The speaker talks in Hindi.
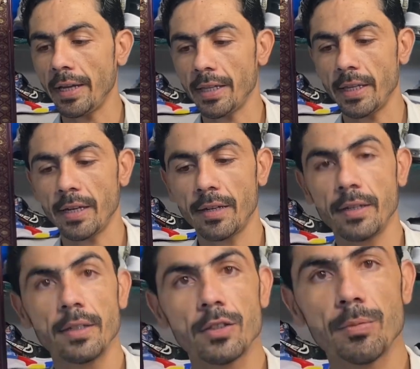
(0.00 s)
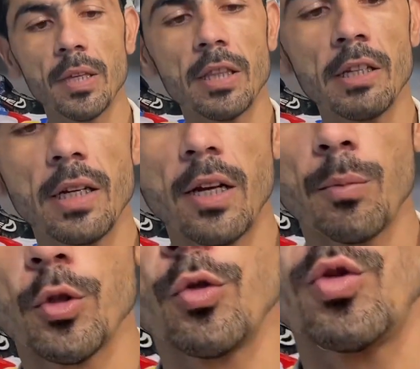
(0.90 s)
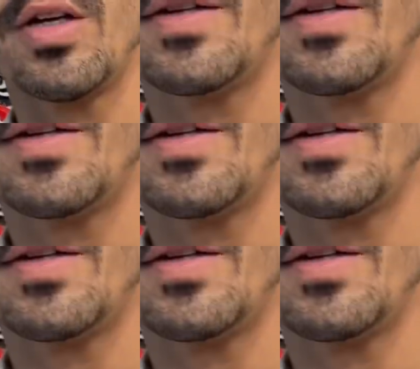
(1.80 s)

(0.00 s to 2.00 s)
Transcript: है ये देखिए इसमें तीन कलर मौजूद